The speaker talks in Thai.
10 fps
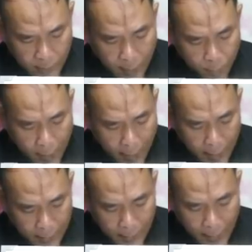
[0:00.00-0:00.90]
ราพะ
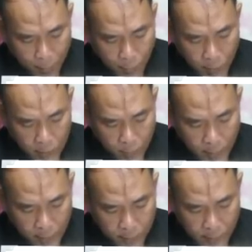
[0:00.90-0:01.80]
นะครับก็จะมี
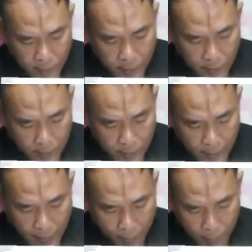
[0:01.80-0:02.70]
เลขสี่
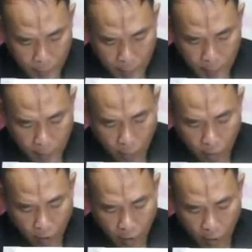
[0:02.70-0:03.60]
นะครับแล้ว
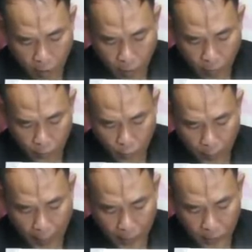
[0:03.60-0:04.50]
ก็พบสุ
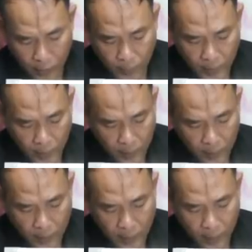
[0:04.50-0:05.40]
ภะก็จะมี
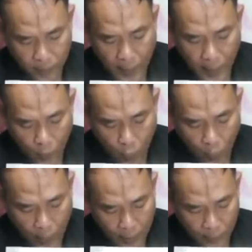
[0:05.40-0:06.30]
เลขพระราหู
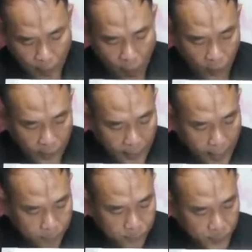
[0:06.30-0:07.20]
ก็เลขสองนะค
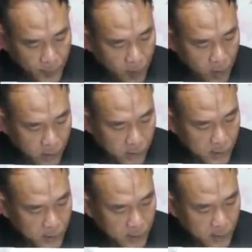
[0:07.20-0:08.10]
รับก็
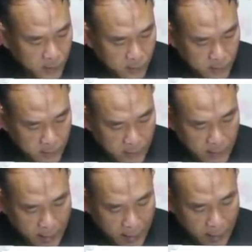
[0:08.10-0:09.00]

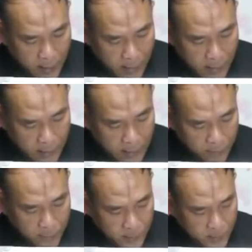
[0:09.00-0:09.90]
รารา
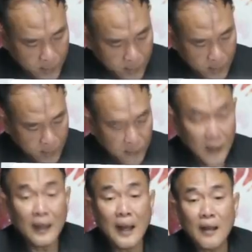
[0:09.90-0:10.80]
ศี
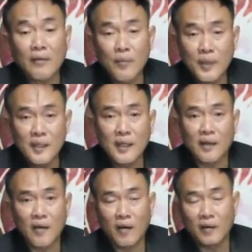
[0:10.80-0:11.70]
ลัคนาราศีพิจิก
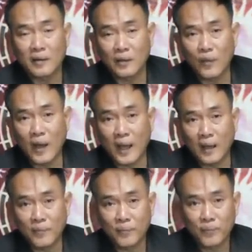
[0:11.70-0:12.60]
ก็ถือว่า
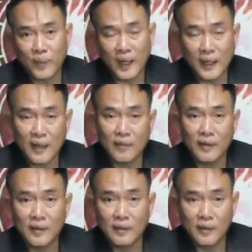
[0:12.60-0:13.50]
เป็นลัคนาราศี
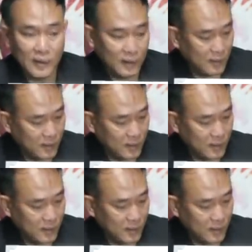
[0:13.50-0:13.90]
หนึ่งที่